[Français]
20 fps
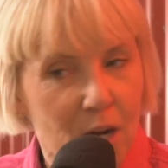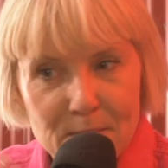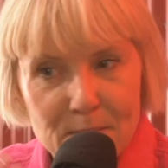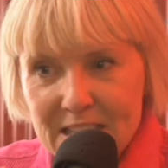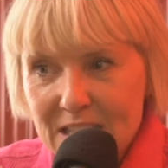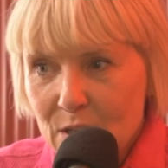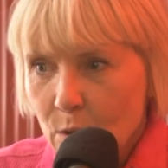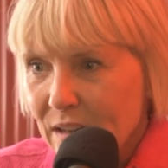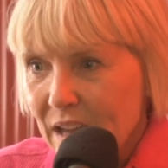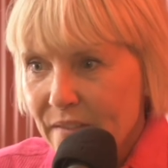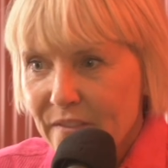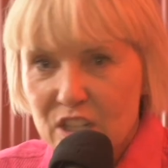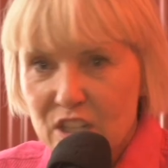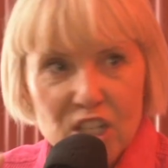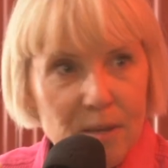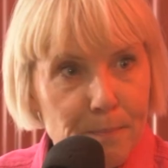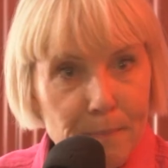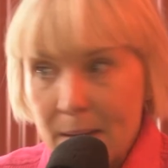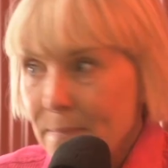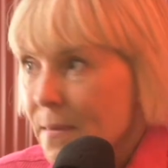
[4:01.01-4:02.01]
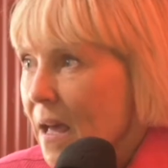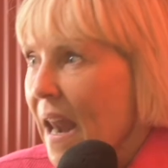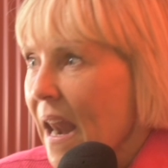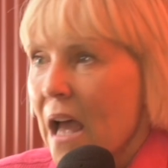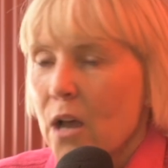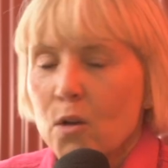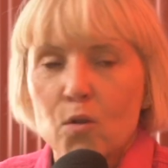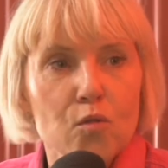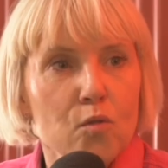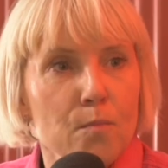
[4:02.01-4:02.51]
comme si on avait même dans
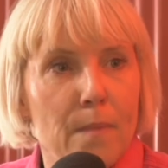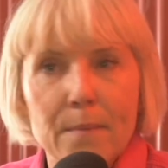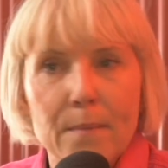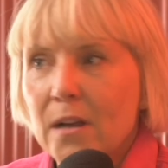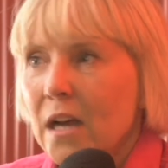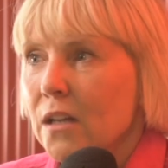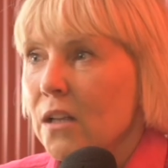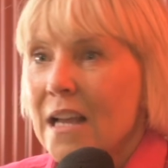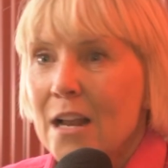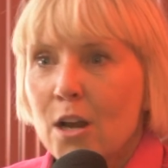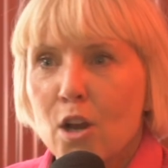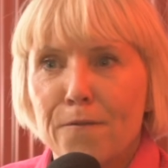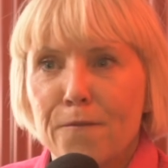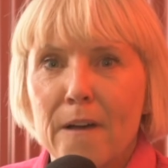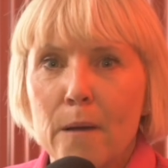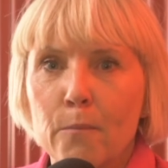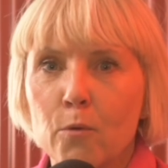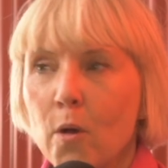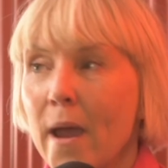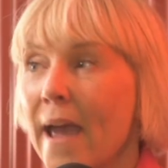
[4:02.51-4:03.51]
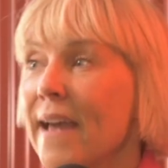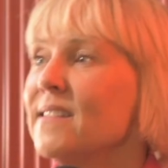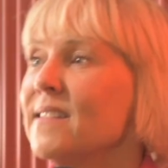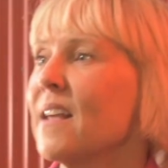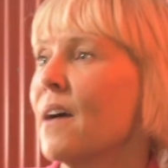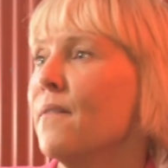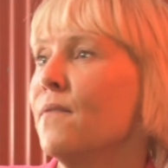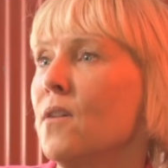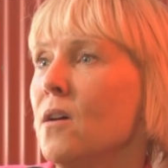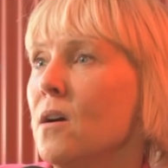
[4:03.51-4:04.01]
la rue, même quand mhm. le fameux Hey,
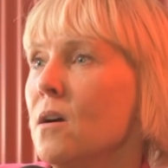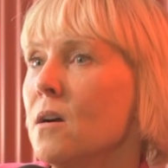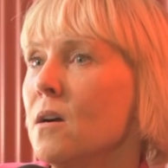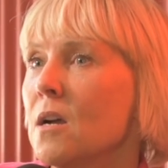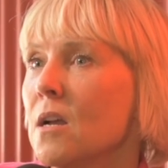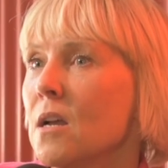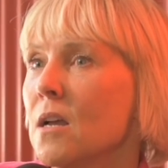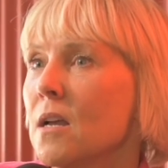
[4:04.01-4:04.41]
ça va.